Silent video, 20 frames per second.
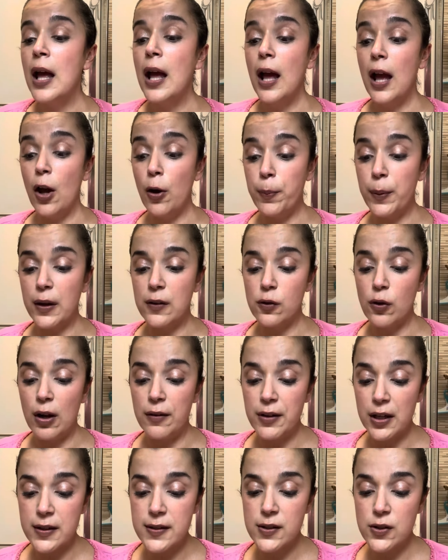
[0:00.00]
e ho preso la
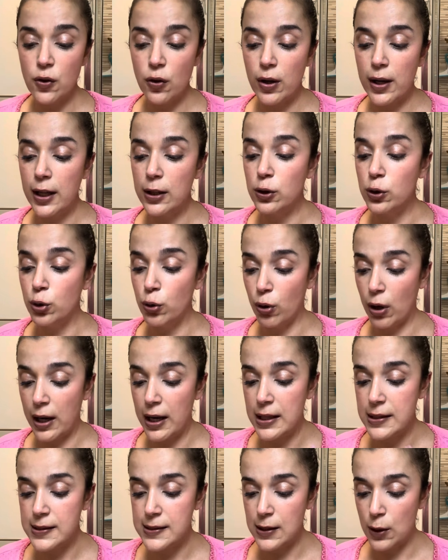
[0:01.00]
versione
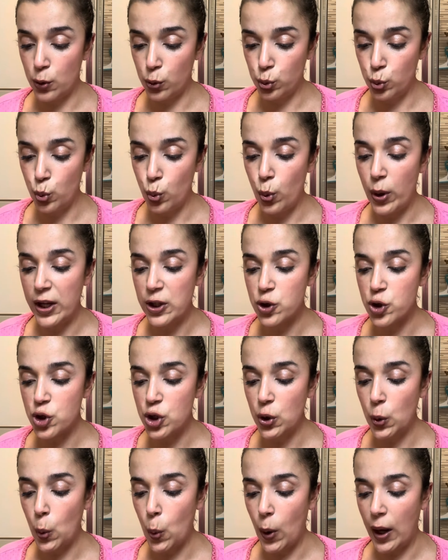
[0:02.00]
Doré 02
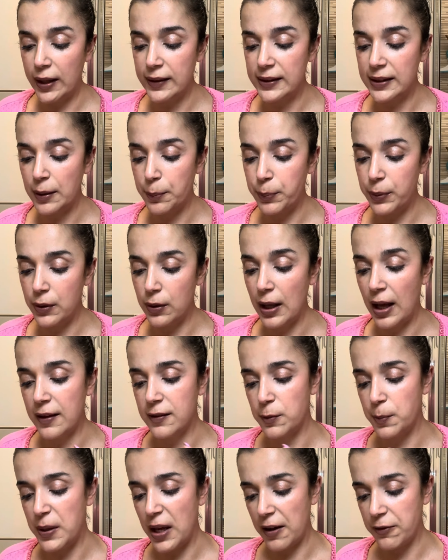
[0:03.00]
50 più,
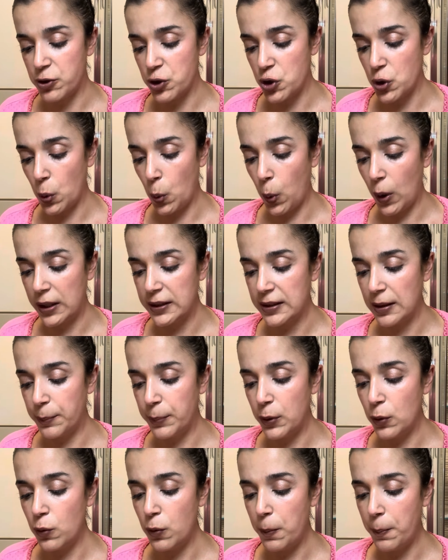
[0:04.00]
SPF 50
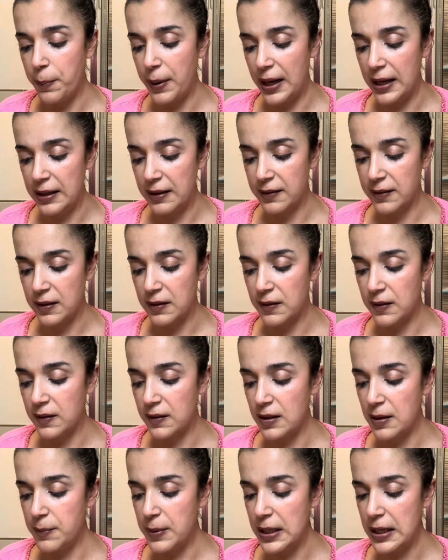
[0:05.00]
più pelli
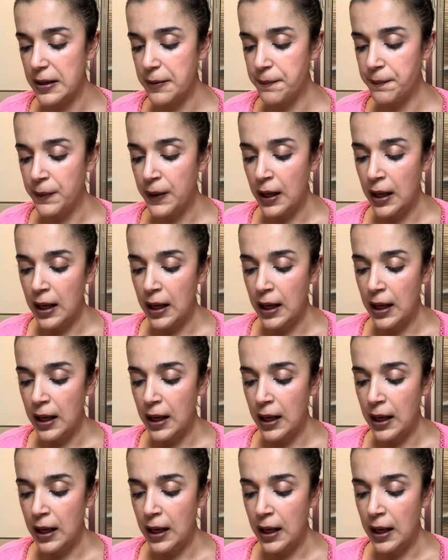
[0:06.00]
sensibili